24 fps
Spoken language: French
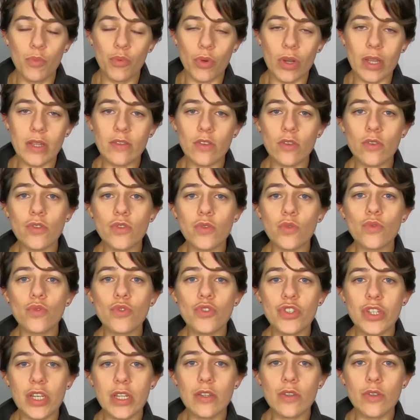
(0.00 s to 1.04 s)
la tension de
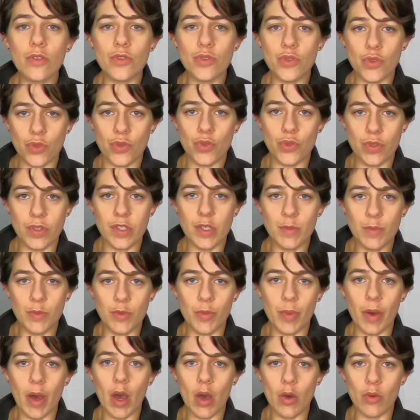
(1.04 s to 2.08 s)
chaîne sur ce type de
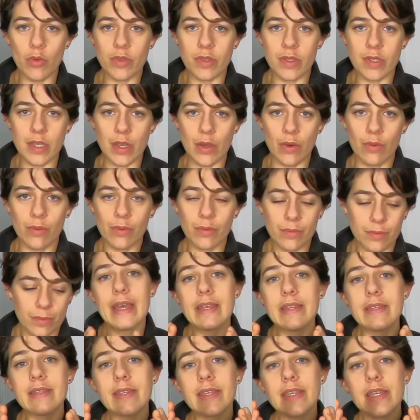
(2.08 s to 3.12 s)
bras aussi. Hein.
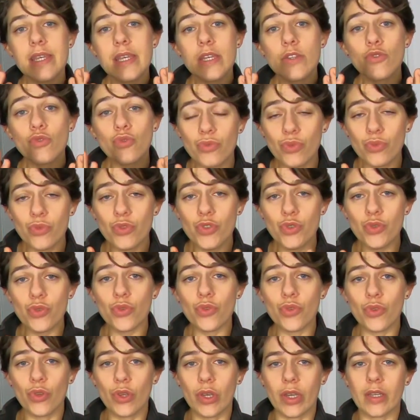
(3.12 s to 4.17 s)
Essayez toujours
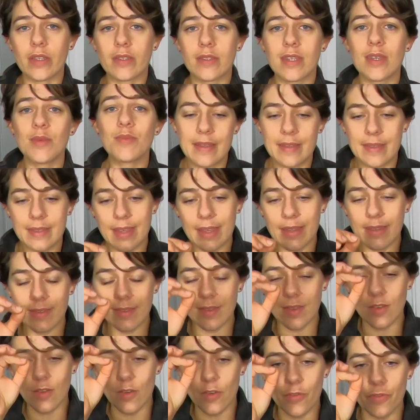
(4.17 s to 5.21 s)
de graisser
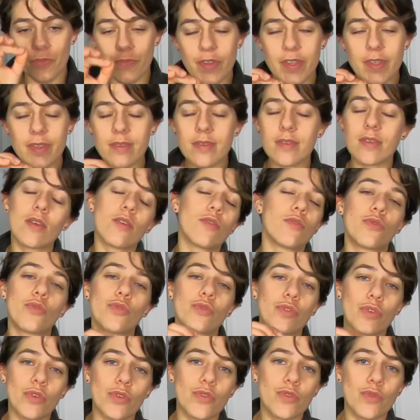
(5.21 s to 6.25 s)
cette vis de
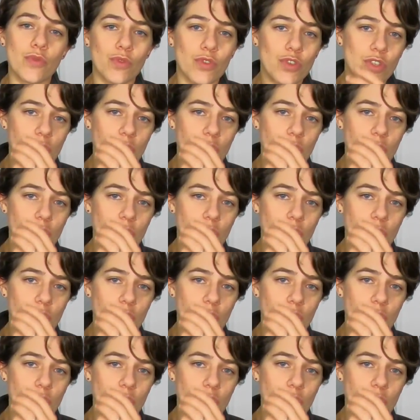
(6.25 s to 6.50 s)
tension de